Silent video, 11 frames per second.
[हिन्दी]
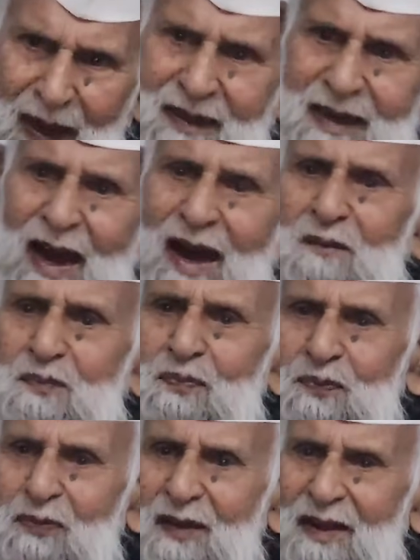बना लिया
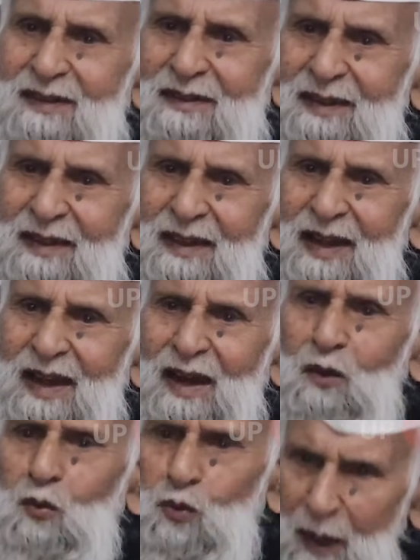जी
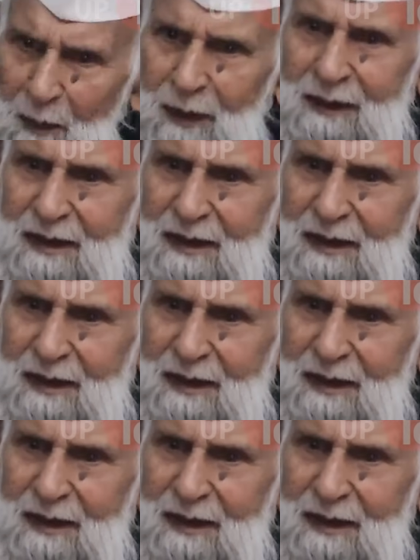उनके